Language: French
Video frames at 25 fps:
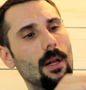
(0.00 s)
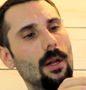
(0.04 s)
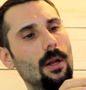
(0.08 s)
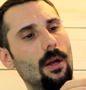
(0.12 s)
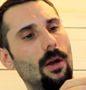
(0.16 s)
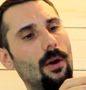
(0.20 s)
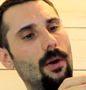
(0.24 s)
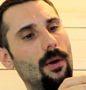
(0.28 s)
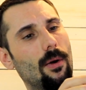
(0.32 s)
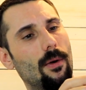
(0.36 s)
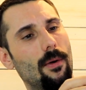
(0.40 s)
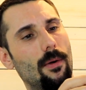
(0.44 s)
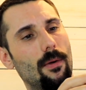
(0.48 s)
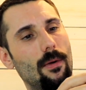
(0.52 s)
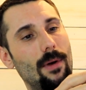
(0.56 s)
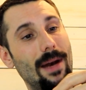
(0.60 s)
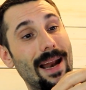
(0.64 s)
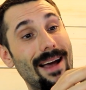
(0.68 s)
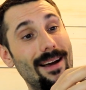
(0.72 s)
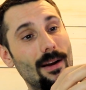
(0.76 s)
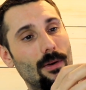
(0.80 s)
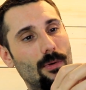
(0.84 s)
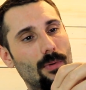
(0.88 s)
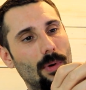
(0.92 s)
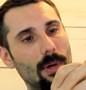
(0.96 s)
euh,
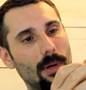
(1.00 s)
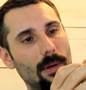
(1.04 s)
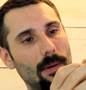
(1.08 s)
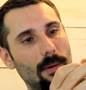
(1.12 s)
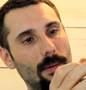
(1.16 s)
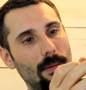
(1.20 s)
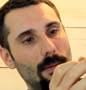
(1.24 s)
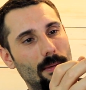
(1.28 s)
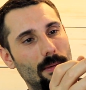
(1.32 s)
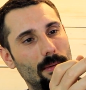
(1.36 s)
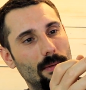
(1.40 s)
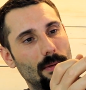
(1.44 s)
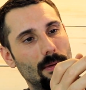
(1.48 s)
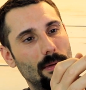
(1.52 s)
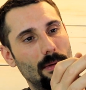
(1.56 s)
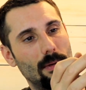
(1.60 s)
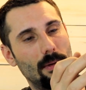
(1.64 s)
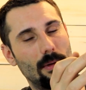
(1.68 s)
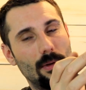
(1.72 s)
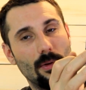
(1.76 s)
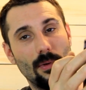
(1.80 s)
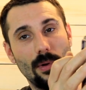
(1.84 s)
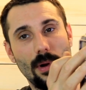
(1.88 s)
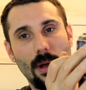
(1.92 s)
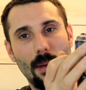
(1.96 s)
là, quoi,
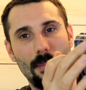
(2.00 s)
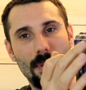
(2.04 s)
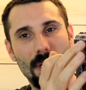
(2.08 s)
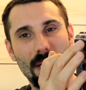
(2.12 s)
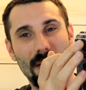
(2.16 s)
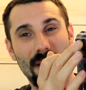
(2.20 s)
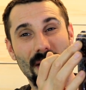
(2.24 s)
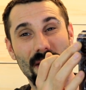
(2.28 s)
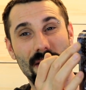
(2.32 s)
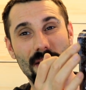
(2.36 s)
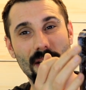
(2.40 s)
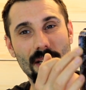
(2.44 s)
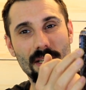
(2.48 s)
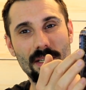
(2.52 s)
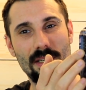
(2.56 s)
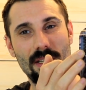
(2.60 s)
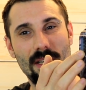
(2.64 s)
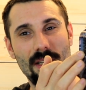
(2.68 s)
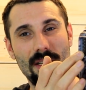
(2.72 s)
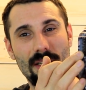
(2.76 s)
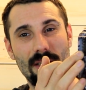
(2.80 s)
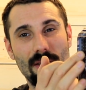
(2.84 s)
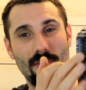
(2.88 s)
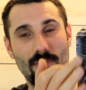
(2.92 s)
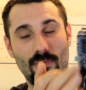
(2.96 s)
dans la petite
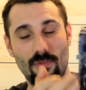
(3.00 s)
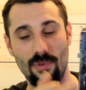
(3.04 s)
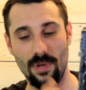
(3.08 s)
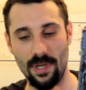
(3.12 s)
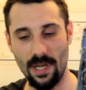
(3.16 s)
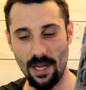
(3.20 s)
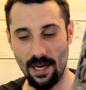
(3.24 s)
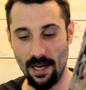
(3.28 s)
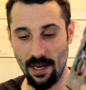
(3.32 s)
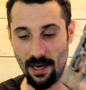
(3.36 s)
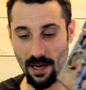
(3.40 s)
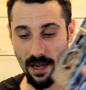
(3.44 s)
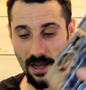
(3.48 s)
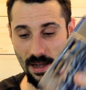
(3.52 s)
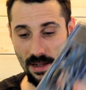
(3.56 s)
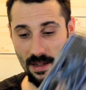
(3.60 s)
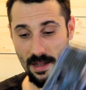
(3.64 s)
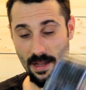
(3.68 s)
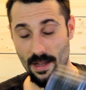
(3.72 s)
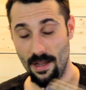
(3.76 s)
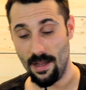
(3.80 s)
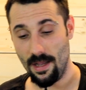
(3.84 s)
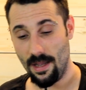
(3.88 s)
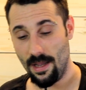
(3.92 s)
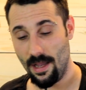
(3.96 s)
interstice, vous le calez là,
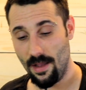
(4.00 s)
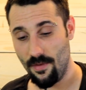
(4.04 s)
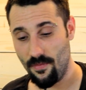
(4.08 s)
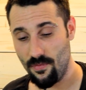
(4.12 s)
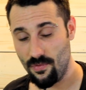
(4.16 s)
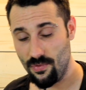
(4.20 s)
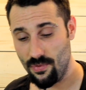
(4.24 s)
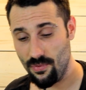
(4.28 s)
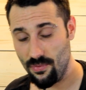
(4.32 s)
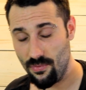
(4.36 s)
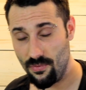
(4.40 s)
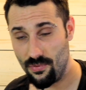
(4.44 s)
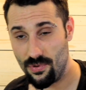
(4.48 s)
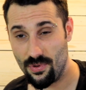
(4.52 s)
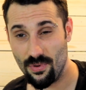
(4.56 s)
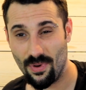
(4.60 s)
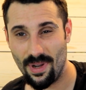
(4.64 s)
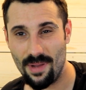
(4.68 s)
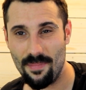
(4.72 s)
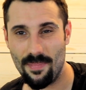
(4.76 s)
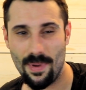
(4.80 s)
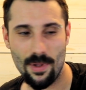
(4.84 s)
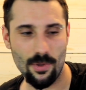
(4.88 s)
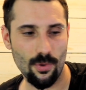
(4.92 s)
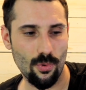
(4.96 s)
et vous n'aurez
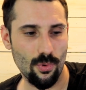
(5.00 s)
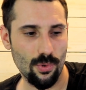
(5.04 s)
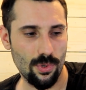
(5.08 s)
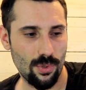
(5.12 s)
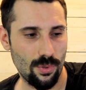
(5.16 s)
pas trop de